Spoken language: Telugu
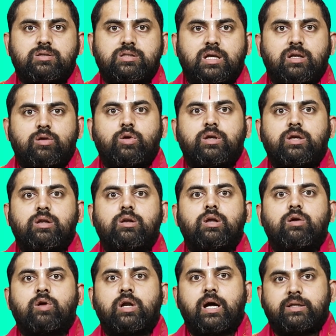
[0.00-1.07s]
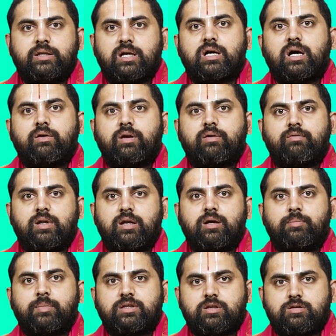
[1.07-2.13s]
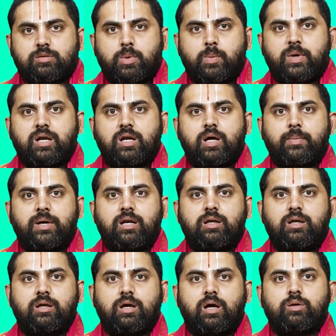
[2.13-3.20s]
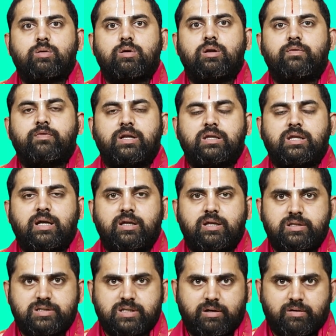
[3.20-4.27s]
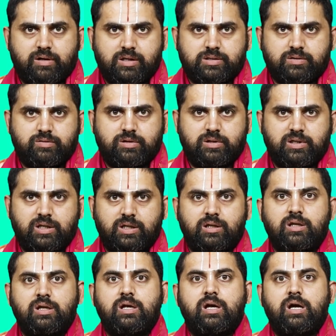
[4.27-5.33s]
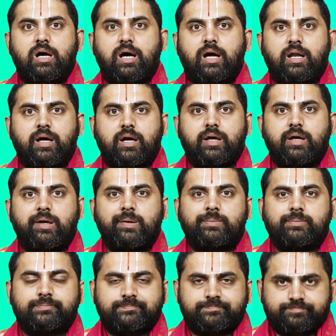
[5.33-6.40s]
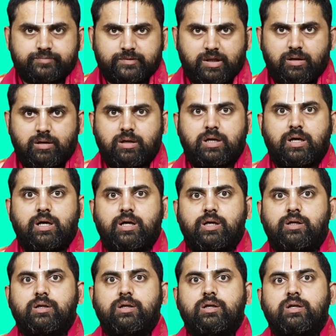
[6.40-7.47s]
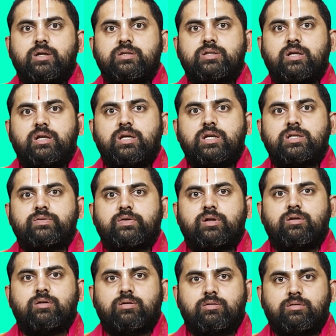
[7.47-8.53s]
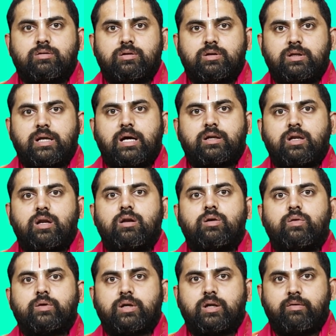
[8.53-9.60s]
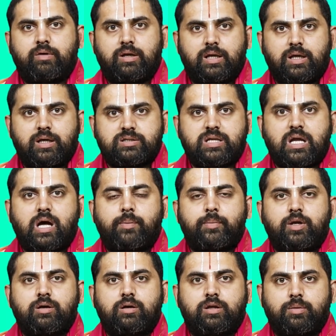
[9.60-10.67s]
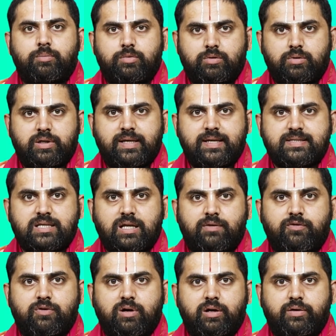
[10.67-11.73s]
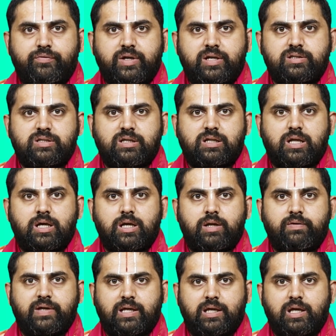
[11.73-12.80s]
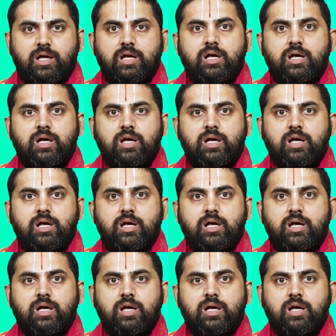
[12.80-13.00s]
శనికు ఇల్లు కూడా అదే కావడం వల్ల మంచి శుభ పరిణామాలని అనుకూల ఫలితాలని ఇచ్చే అవకాశం ఉంటుంది అలాగే ఈ యొక్క శనీశ్వరుడు లగ్నంలో ఉండడం వల్ల స్టామినా ఇమ్యూనిటీ సెల్ఫ్ కాన్ఫిడెన్స్ ఇట్లాంటివి